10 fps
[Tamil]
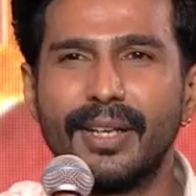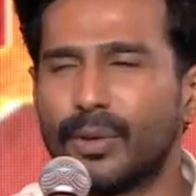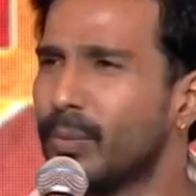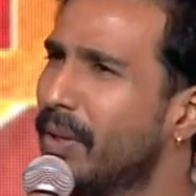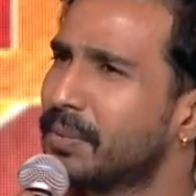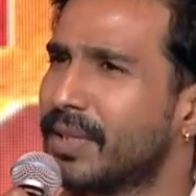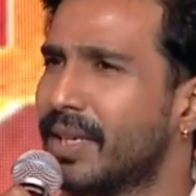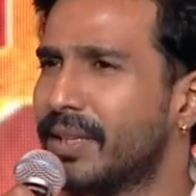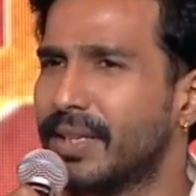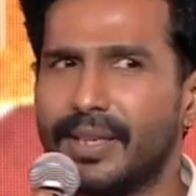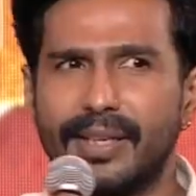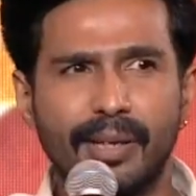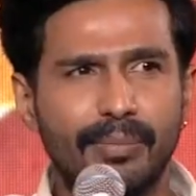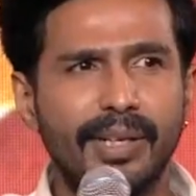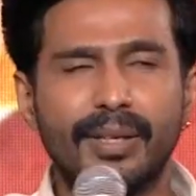ரொம்ப அப்செட்டாக இருந்தேன்
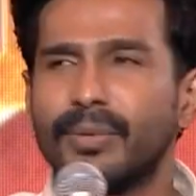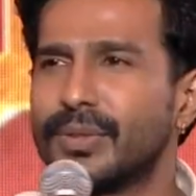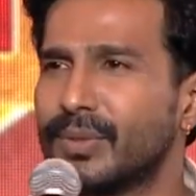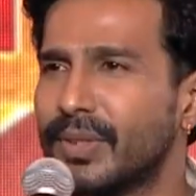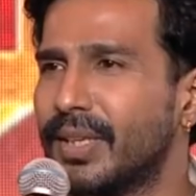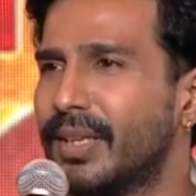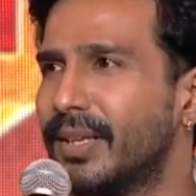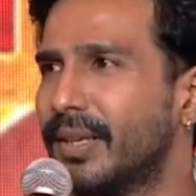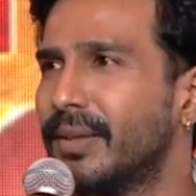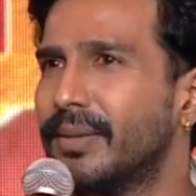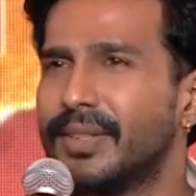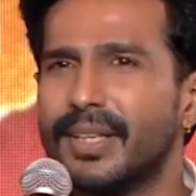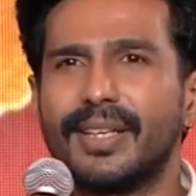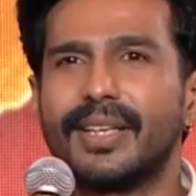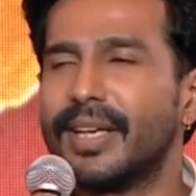என் அப்பா கிட்டே போய் சொன்னேன்
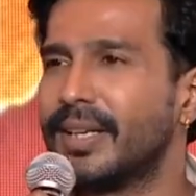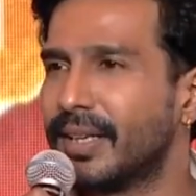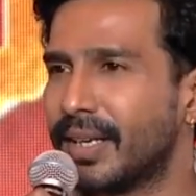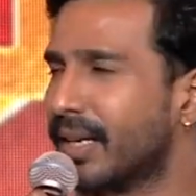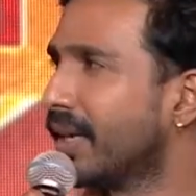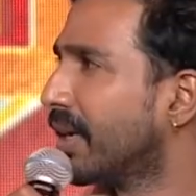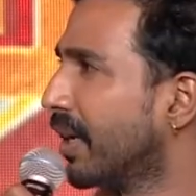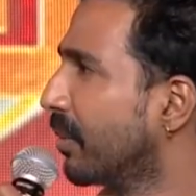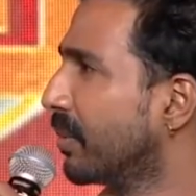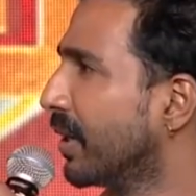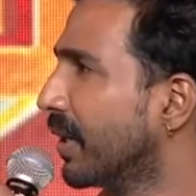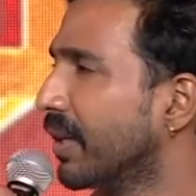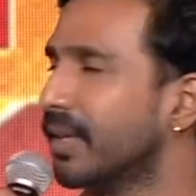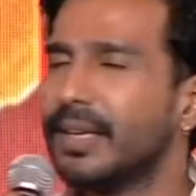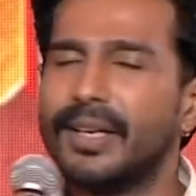தெரில ஏன் நான் கிரிக்கெட் ஆடினேன்
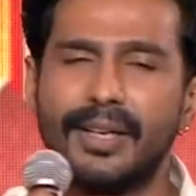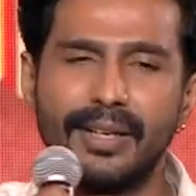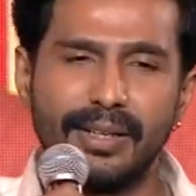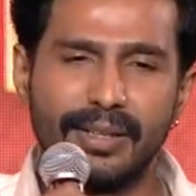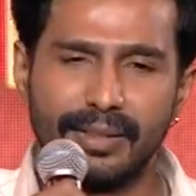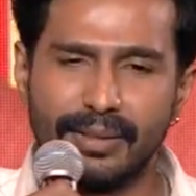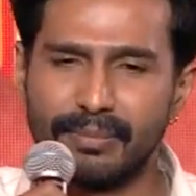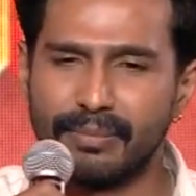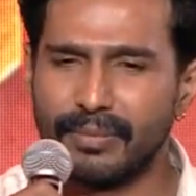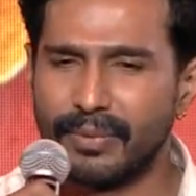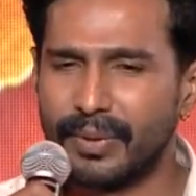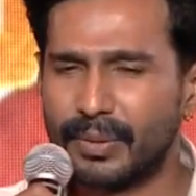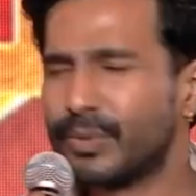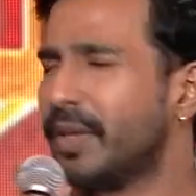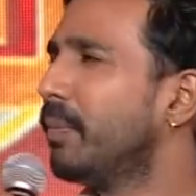அப்படிங்கிறது
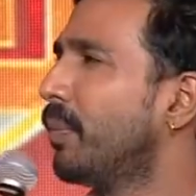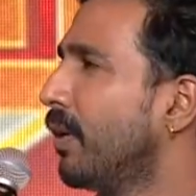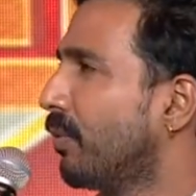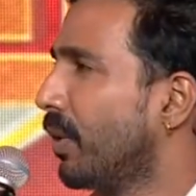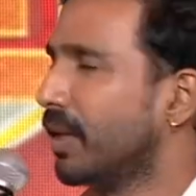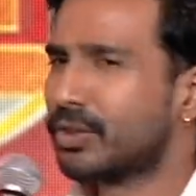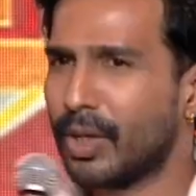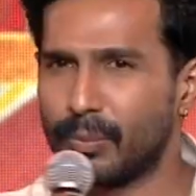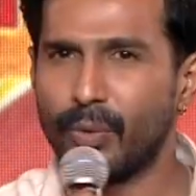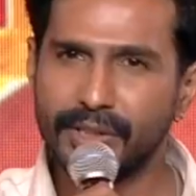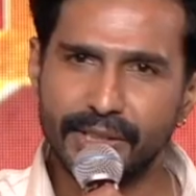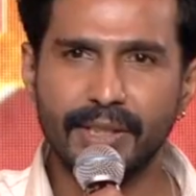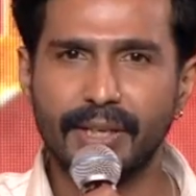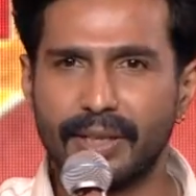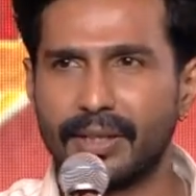இட் வாஸ் வெரி பெயின்ஃபுல் ஐ ஸ்டாப்
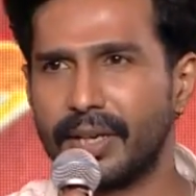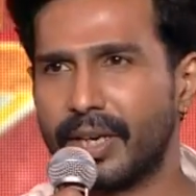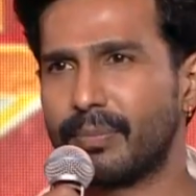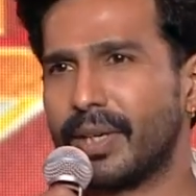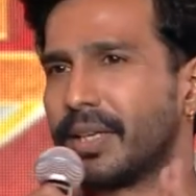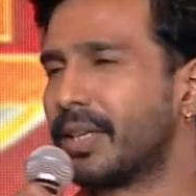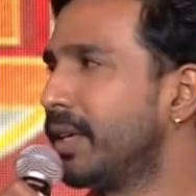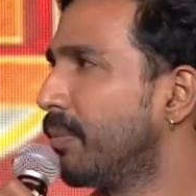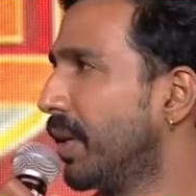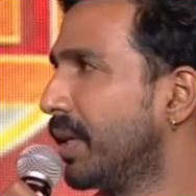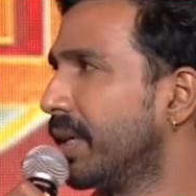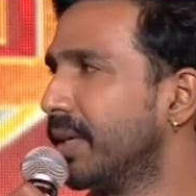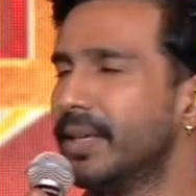வாட்சிங் கிரிக்கெட் கிரிக்கெட் பார்க்குறத நிப்பாட்டிட்டேன்